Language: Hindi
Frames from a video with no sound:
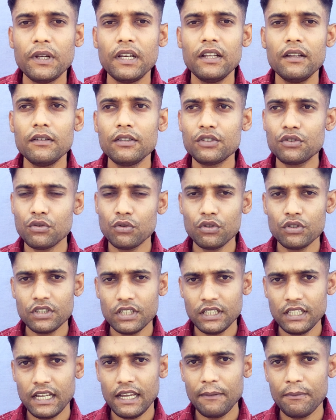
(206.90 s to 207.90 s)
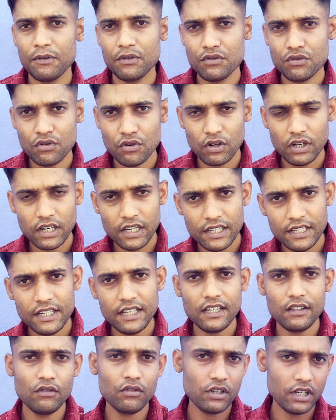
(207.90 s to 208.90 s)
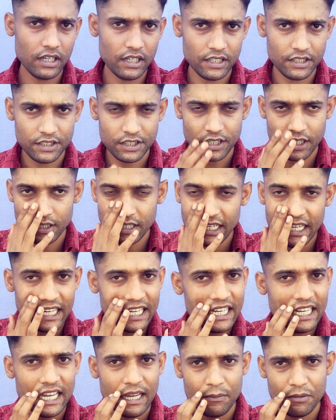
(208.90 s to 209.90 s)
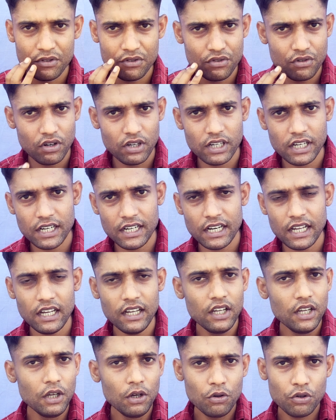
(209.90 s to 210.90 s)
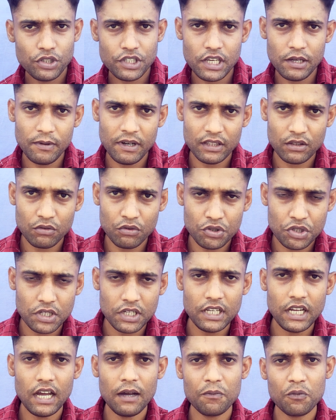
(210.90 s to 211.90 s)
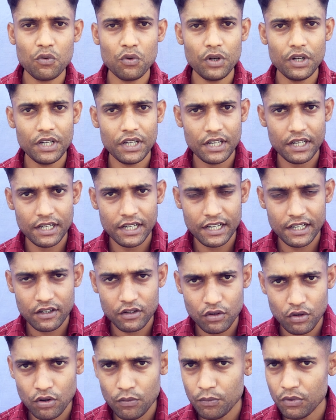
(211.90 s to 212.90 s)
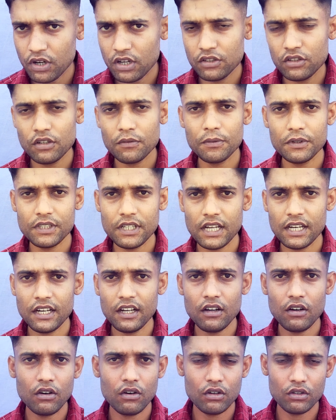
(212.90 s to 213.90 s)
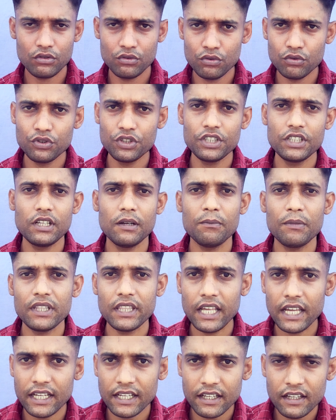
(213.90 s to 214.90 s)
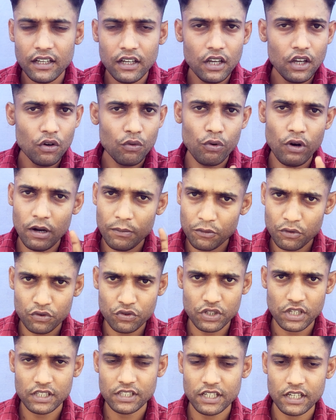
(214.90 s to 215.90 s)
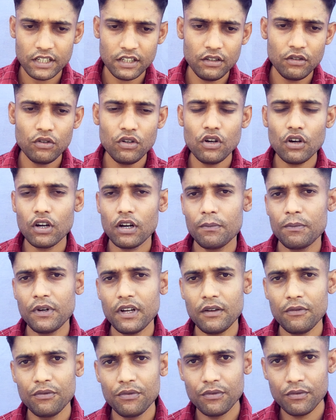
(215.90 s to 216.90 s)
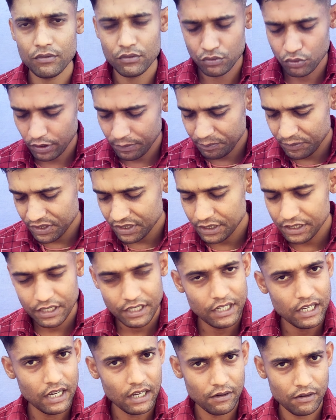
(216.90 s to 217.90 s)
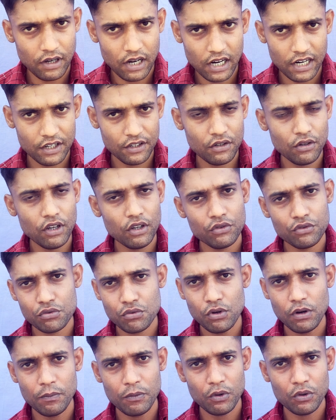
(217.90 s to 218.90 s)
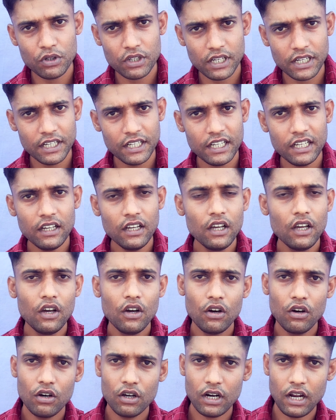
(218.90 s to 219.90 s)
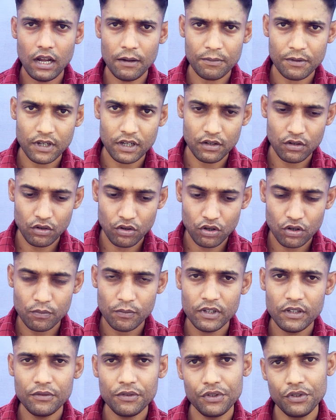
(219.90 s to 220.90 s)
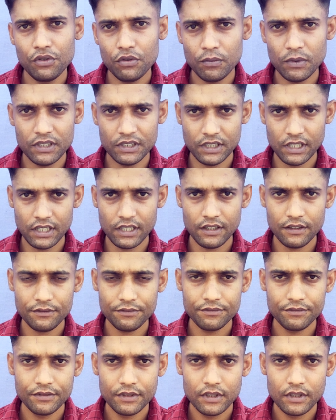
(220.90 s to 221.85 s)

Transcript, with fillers: प्ले स्टोर से ये ऐप इंस्टॉल नहीं किया तो कर लीजिएगा एक ही ऐप इंस्टॉल करना है उसके बाद कुछ नहीं आपको इंटरनेट क्रोम ब्राउज़र पर जाना और जिन चीज़ हम बताएंगे वो आपको सर्च करनी होगी और अपना जो एम का ऑडियो है उसको अपलोड करेंगे और आपका नॉर्मली रिव्यू बन जाएगा